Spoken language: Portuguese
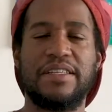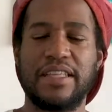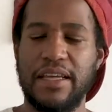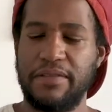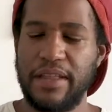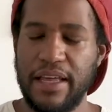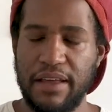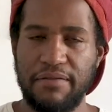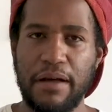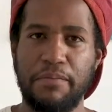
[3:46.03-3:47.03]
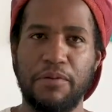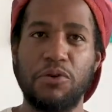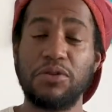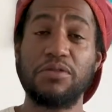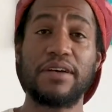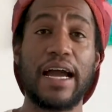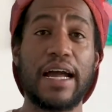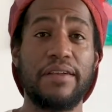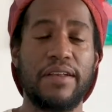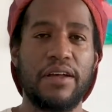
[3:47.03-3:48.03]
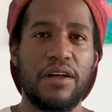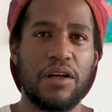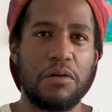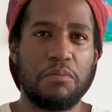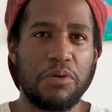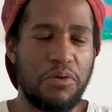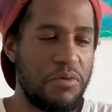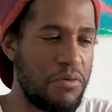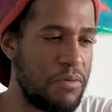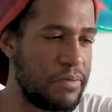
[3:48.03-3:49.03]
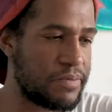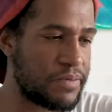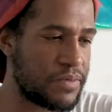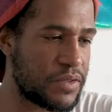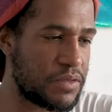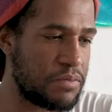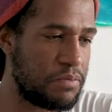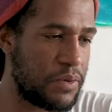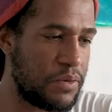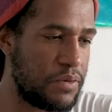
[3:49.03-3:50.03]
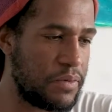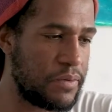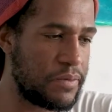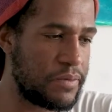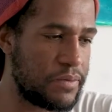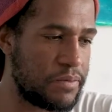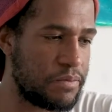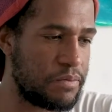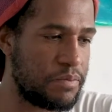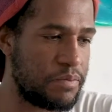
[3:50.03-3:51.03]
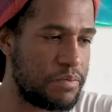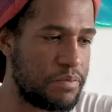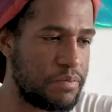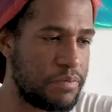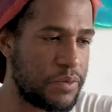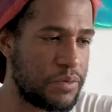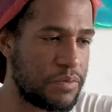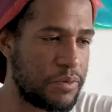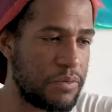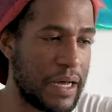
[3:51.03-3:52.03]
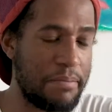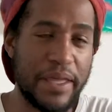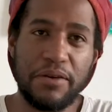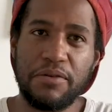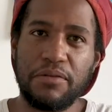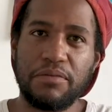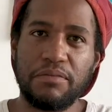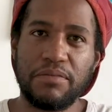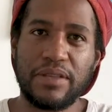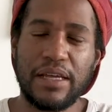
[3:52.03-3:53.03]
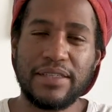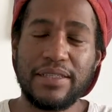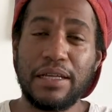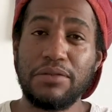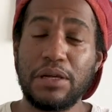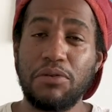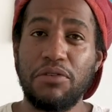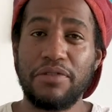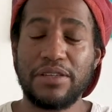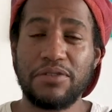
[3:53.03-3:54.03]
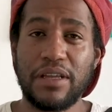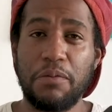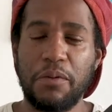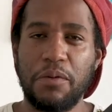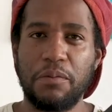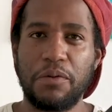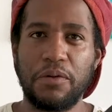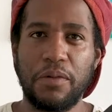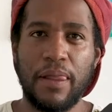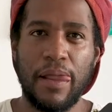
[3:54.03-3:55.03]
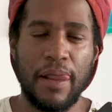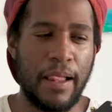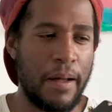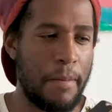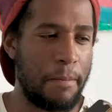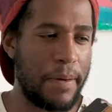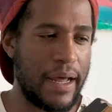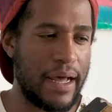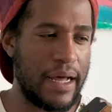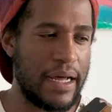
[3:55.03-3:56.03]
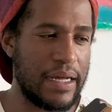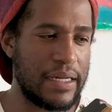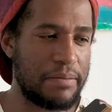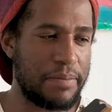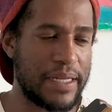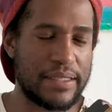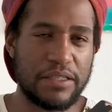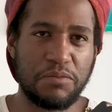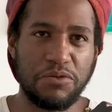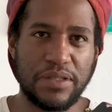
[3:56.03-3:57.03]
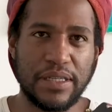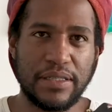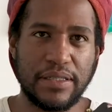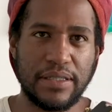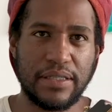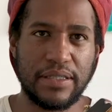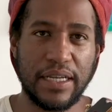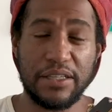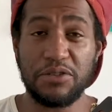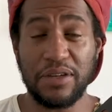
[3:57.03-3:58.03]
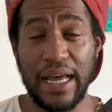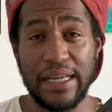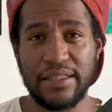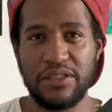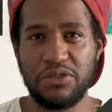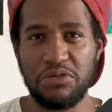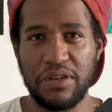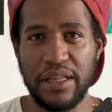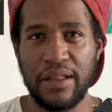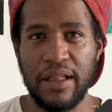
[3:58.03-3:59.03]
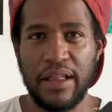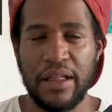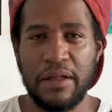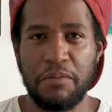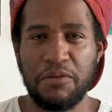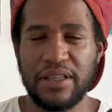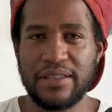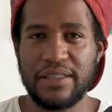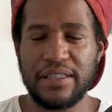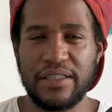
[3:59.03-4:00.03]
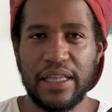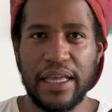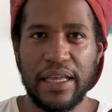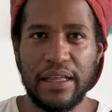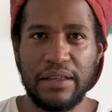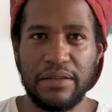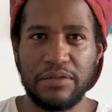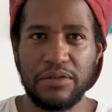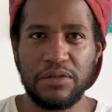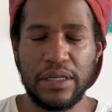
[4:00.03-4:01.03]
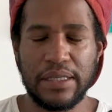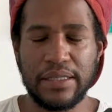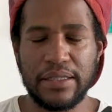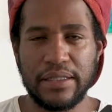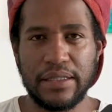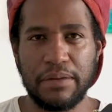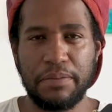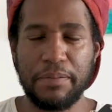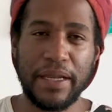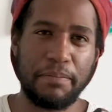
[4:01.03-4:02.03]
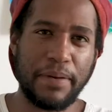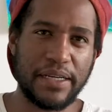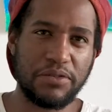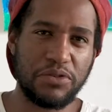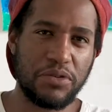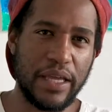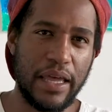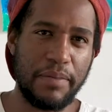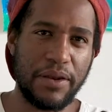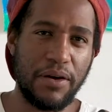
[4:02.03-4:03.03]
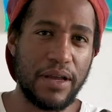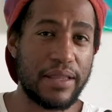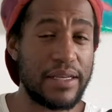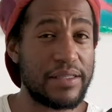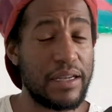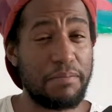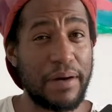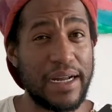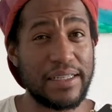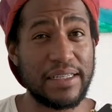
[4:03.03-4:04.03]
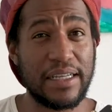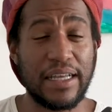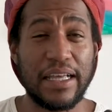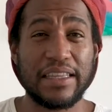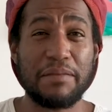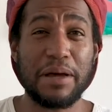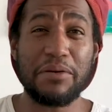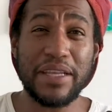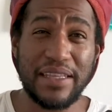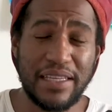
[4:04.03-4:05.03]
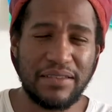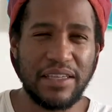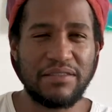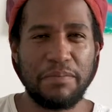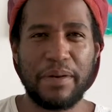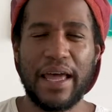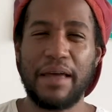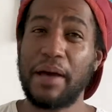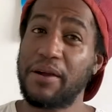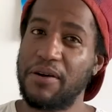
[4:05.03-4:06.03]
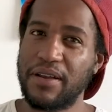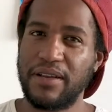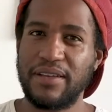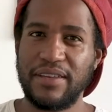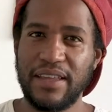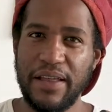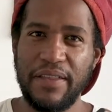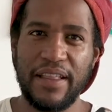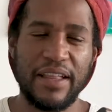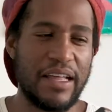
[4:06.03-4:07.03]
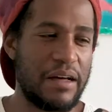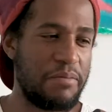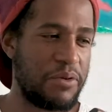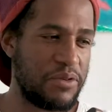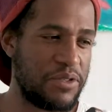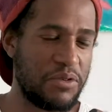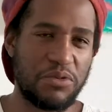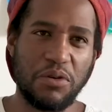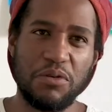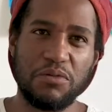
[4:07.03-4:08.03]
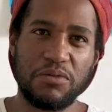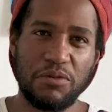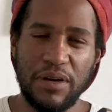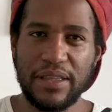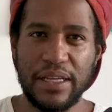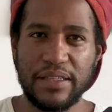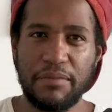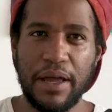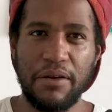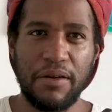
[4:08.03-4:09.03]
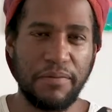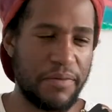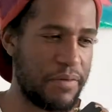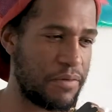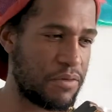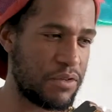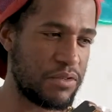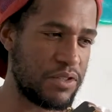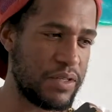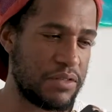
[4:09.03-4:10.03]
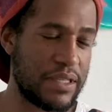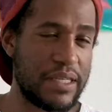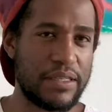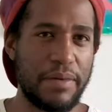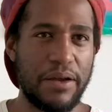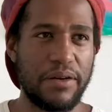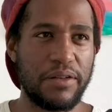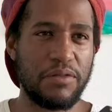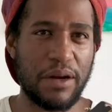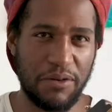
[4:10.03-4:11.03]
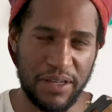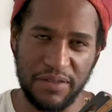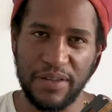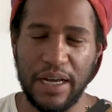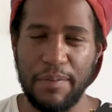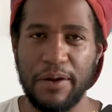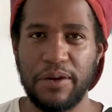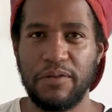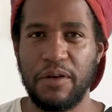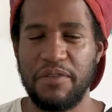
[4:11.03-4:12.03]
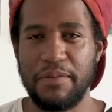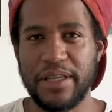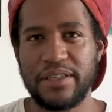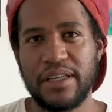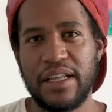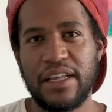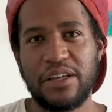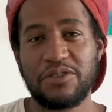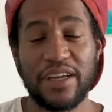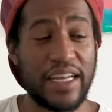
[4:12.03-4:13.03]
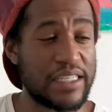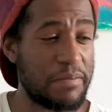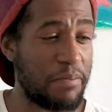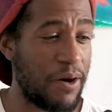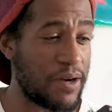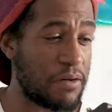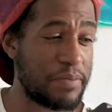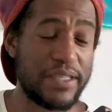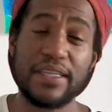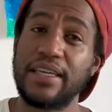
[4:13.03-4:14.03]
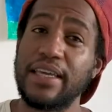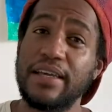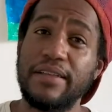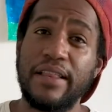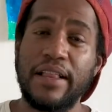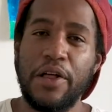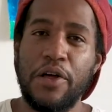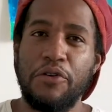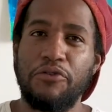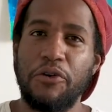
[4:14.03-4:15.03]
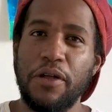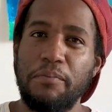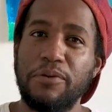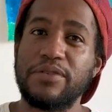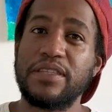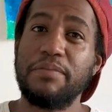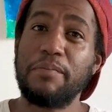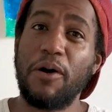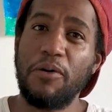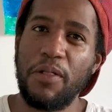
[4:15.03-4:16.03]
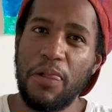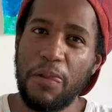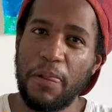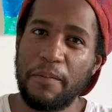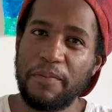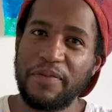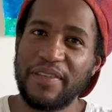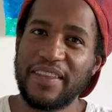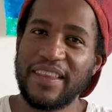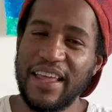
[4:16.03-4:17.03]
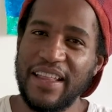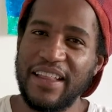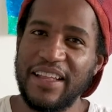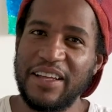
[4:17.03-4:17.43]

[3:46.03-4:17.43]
né? Ela vai para um outro lugar, para um, para um, pra um, pra um caminho, às vezes não tão convencional para essas músicas tradicionais de choro, né? Muitas vezes a tem, se a, terceira, se a primeira parte do choro é Ré menor, a terceira parte, na maioria das vezes, vai para Ré maior, né? Para o seu tom com a terça maior. Seu tom de origem com a terça maior. E o acorde fica maior, obviamente. Só que nessa polca, o Pixinguinha foi pro si bemol, né?